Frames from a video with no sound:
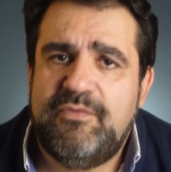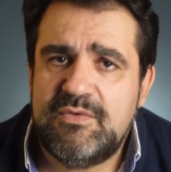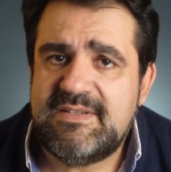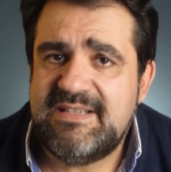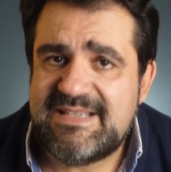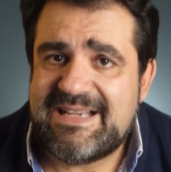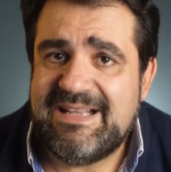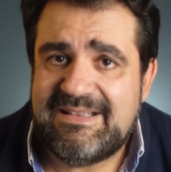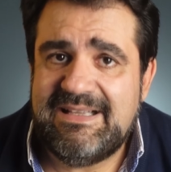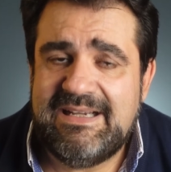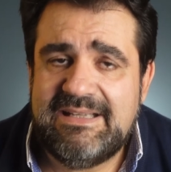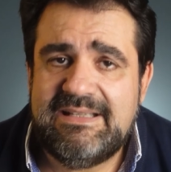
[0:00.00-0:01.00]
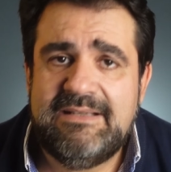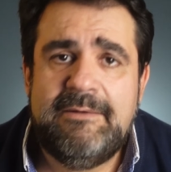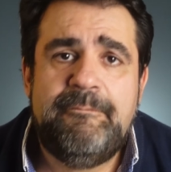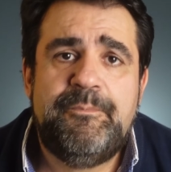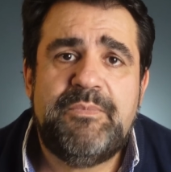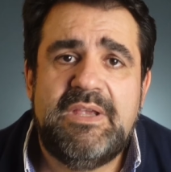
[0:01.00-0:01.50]
fosse scattata,
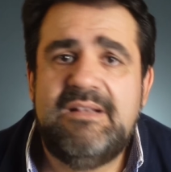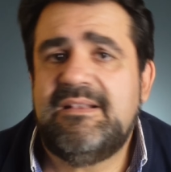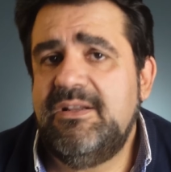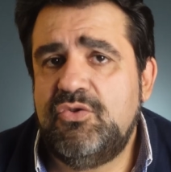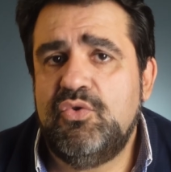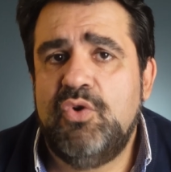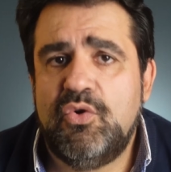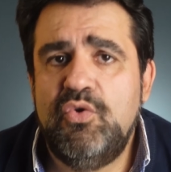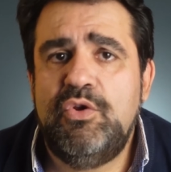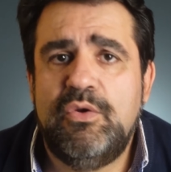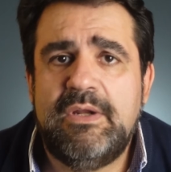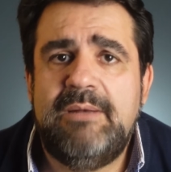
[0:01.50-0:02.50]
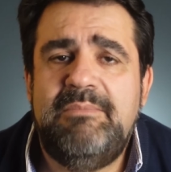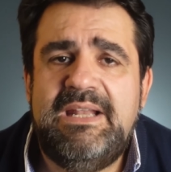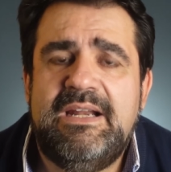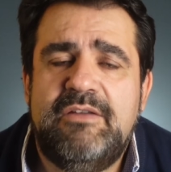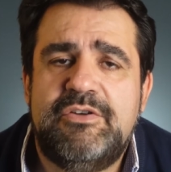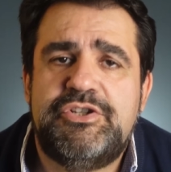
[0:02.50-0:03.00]
il 31 luglio del
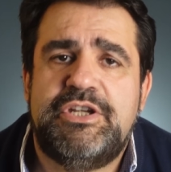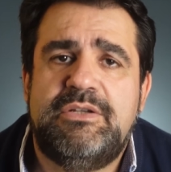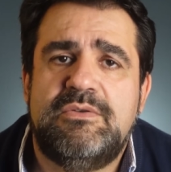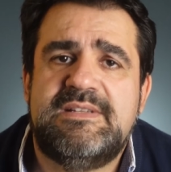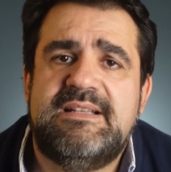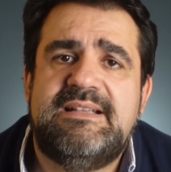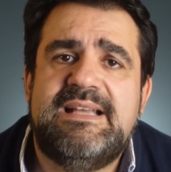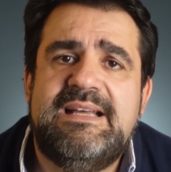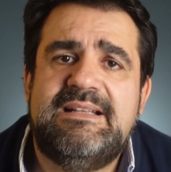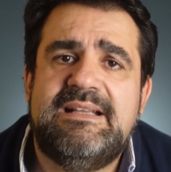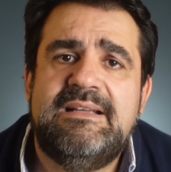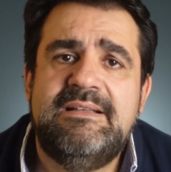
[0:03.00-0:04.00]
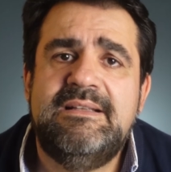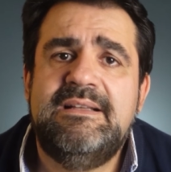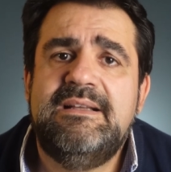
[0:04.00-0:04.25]
1970,